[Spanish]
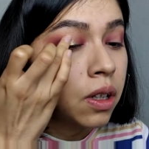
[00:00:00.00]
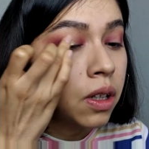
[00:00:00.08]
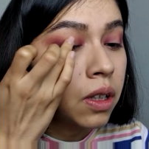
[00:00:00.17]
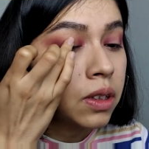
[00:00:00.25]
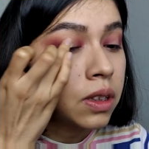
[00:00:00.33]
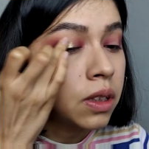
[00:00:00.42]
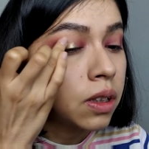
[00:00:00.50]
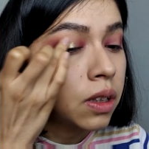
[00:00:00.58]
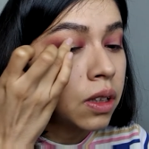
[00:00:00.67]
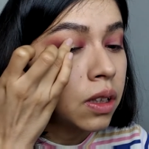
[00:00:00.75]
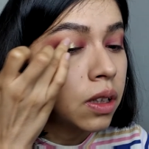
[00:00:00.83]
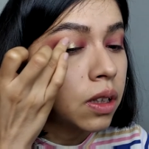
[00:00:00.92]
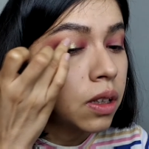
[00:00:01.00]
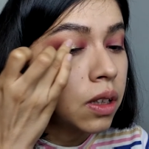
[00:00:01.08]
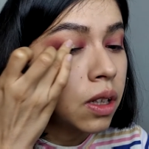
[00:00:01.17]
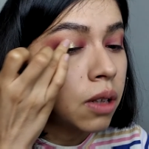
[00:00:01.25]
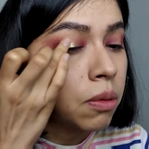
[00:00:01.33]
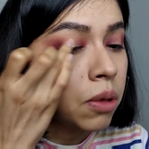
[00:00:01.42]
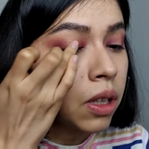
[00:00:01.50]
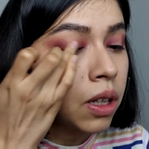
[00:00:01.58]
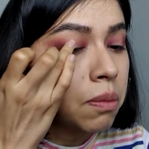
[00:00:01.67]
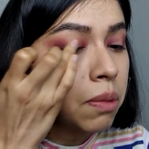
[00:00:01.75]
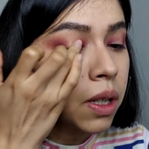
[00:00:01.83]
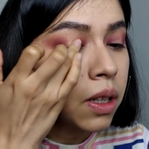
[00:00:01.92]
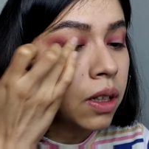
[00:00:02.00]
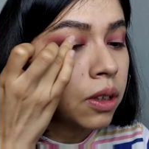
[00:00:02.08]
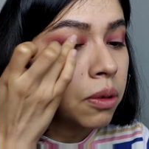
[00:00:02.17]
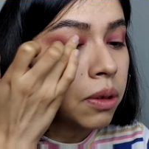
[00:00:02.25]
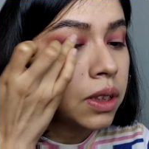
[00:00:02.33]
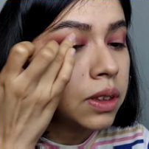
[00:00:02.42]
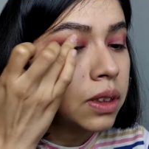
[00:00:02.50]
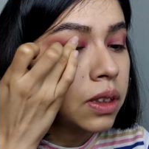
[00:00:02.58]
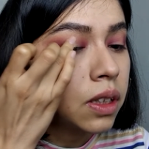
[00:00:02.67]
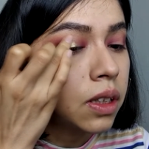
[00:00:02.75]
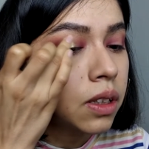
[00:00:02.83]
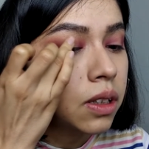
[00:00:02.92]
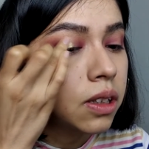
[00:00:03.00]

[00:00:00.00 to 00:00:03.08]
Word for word: Así que la voy a ir aplicando así.